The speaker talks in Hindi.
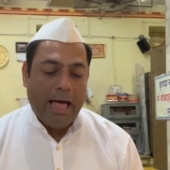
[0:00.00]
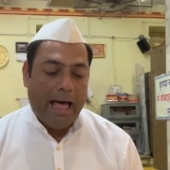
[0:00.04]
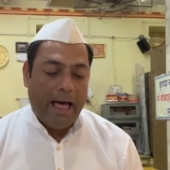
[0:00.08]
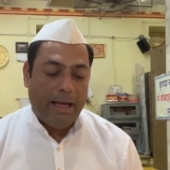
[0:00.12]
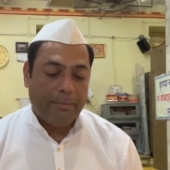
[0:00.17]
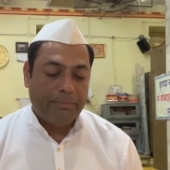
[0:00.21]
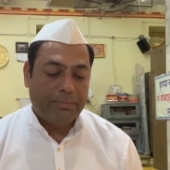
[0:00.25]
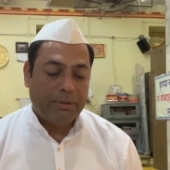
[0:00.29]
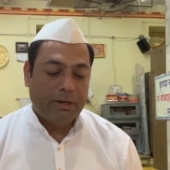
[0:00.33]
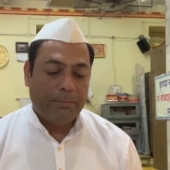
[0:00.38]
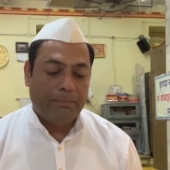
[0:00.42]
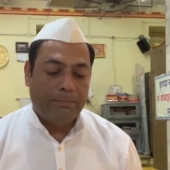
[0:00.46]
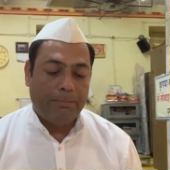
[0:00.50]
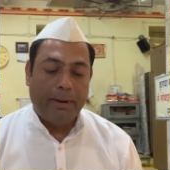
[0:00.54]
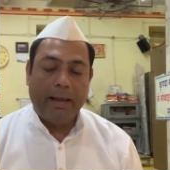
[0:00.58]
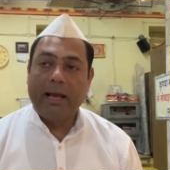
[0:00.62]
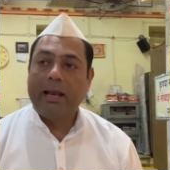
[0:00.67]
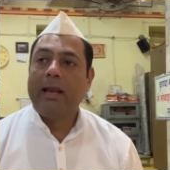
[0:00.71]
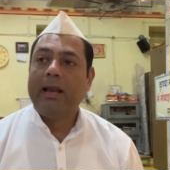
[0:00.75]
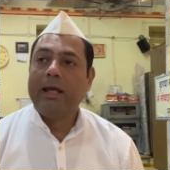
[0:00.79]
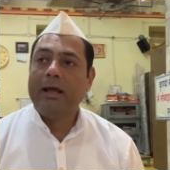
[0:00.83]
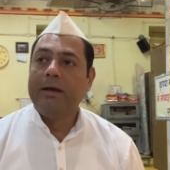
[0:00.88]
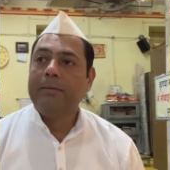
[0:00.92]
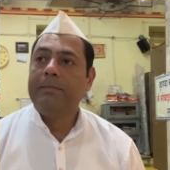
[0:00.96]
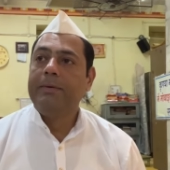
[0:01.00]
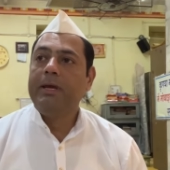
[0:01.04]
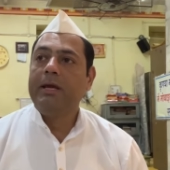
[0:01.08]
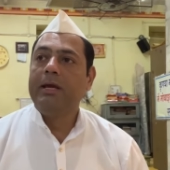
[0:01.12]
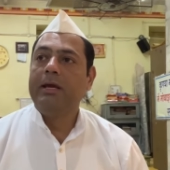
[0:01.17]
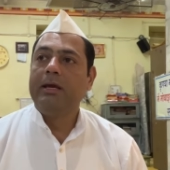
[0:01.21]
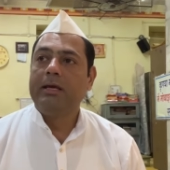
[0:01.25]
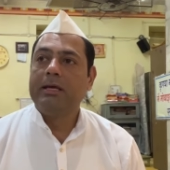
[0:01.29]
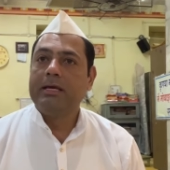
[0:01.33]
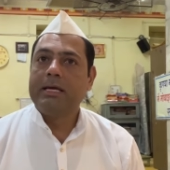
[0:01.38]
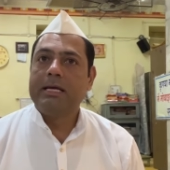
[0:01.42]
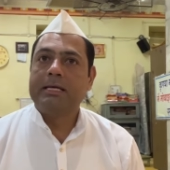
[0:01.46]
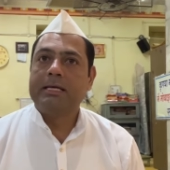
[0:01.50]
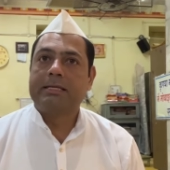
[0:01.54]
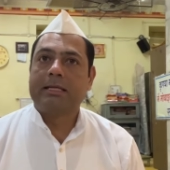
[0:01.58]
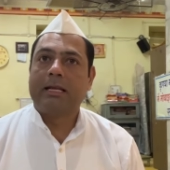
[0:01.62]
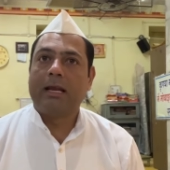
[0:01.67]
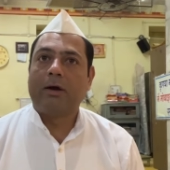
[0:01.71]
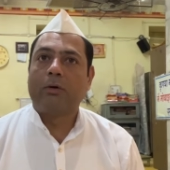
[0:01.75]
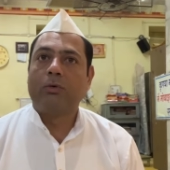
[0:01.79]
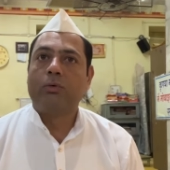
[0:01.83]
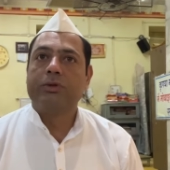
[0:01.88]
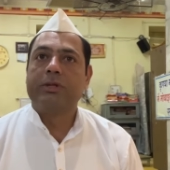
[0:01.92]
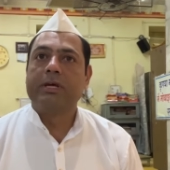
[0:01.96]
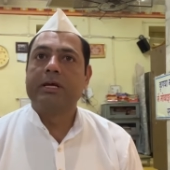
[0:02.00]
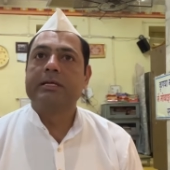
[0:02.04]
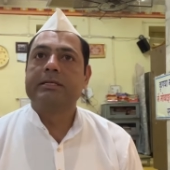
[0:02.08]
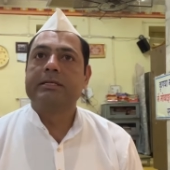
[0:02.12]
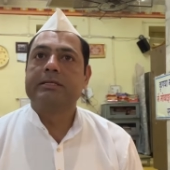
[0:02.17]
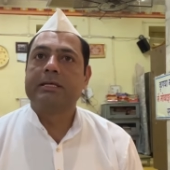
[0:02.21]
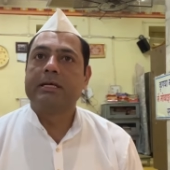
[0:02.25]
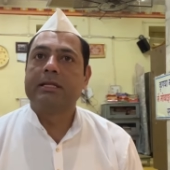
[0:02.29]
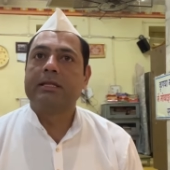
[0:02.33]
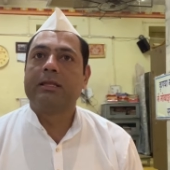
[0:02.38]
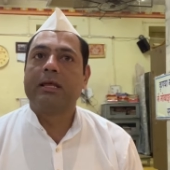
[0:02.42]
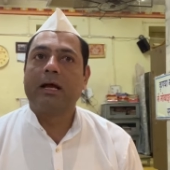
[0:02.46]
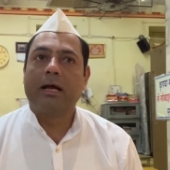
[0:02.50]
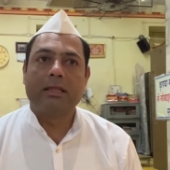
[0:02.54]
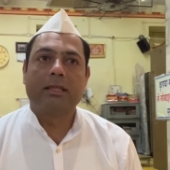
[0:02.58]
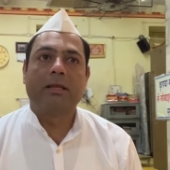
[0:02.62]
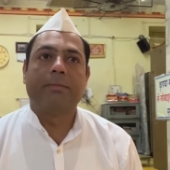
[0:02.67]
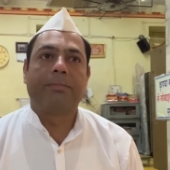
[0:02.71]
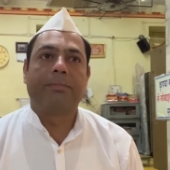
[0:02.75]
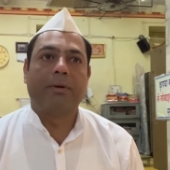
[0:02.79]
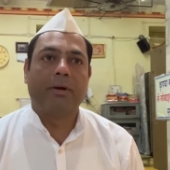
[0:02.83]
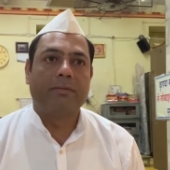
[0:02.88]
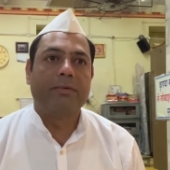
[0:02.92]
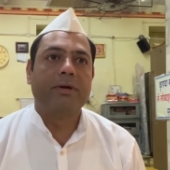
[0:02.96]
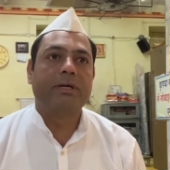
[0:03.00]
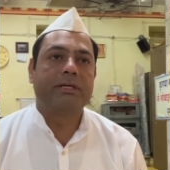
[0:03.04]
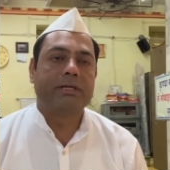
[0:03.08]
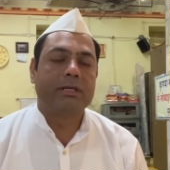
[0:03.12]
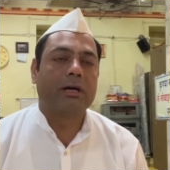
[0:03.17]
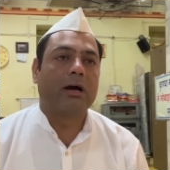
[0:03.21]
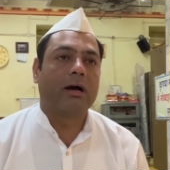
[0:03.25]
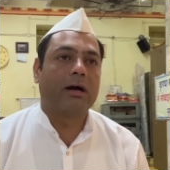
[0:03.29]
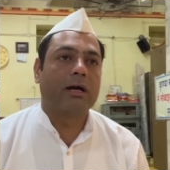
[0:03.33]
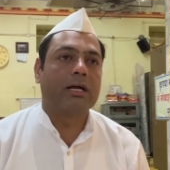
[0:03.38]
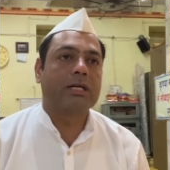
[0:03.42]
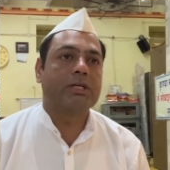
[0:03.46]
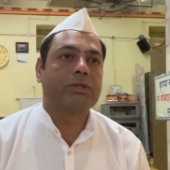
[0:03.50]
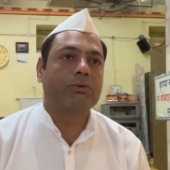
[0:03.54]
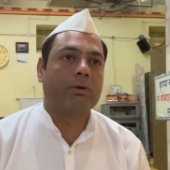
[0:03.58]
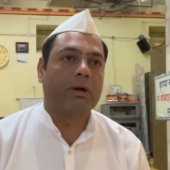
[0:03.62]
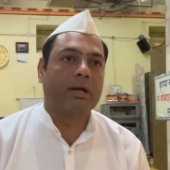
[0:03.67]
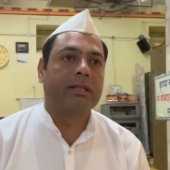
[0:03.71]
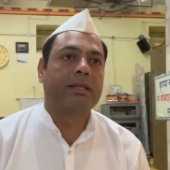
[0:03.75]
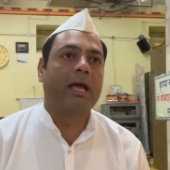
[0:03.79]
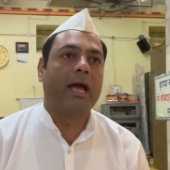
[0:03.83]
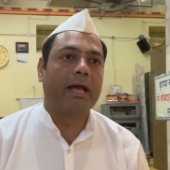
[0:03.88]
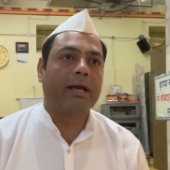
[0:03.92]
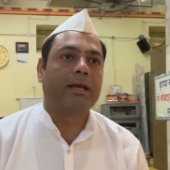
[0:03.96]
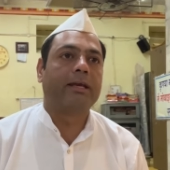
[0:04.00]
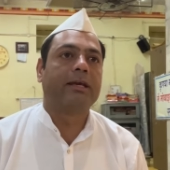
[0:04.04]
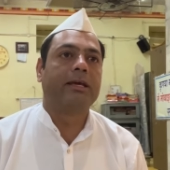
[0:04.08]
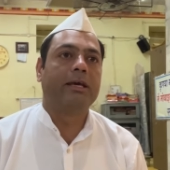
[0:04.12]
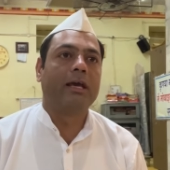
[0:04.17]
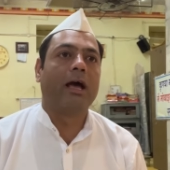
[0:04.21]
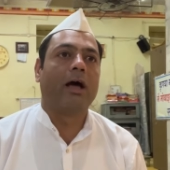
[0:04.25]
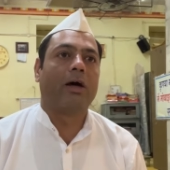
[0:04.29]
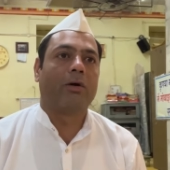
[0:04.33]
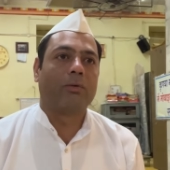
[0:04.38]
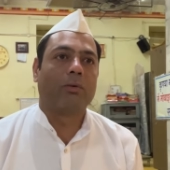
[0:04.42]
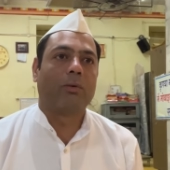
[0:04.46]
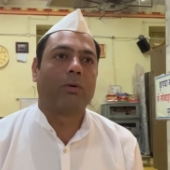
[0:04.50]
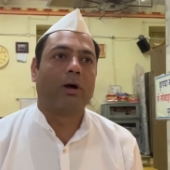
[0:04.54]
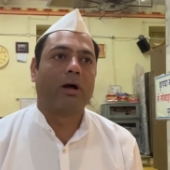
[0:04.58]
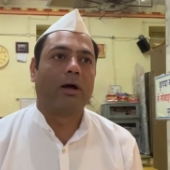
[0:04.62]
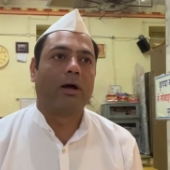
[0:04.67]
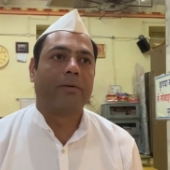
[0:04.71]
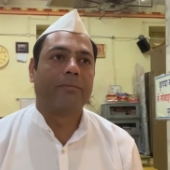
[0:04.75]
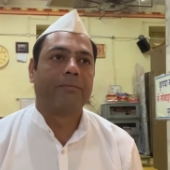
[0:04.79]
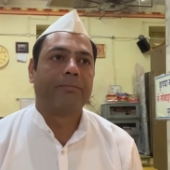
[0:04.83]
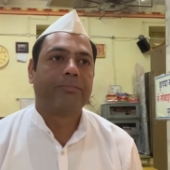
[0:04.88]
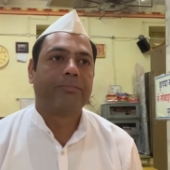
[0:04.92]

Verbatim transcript: आपने पहले भी इस लघु जैन सिद्धांत प्रवेशिका का स्वाध्याय किया होगा